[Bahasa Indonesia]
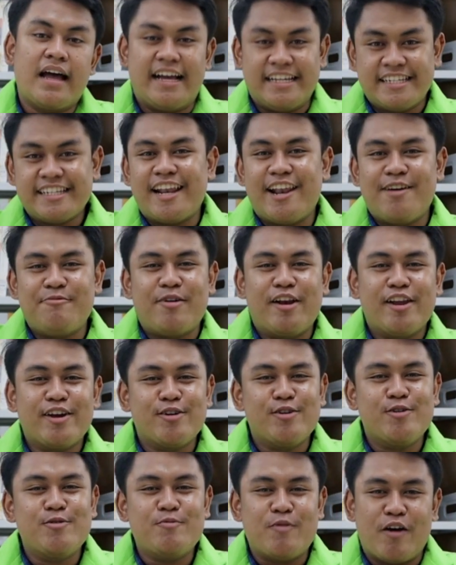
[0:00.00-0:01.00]

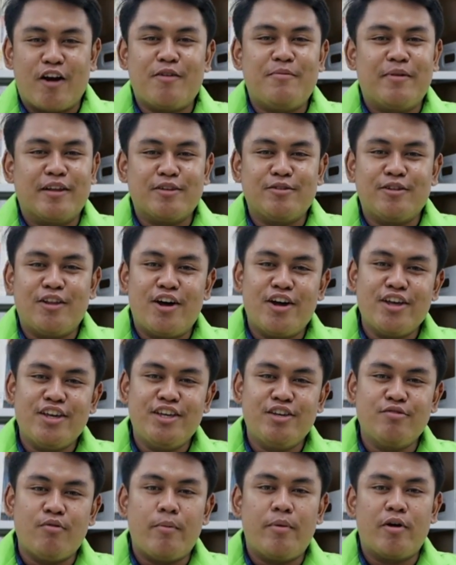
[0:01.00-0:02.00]
Assalamualaikum
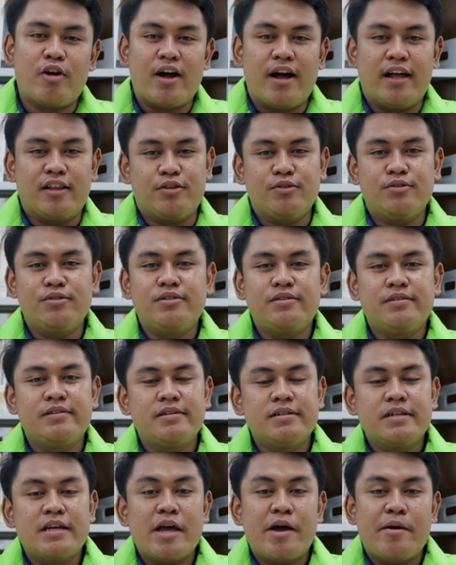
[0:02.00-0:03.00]
warahmatullahi wabarakatuh.
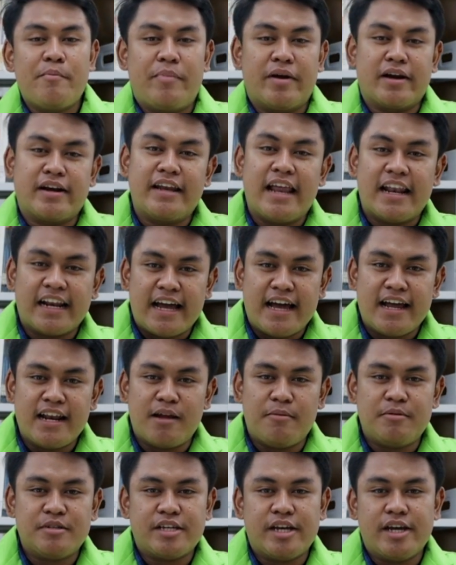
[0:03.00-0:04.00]
Perkenalkan
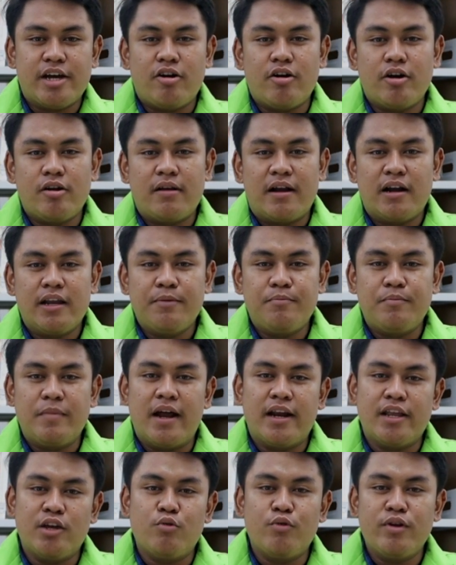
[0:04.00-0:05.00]
nama saya Khairul Adib
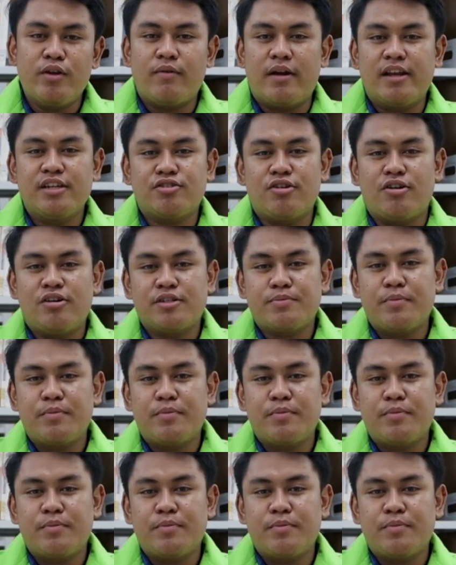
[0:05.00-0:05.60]
dari UIN Wali Songo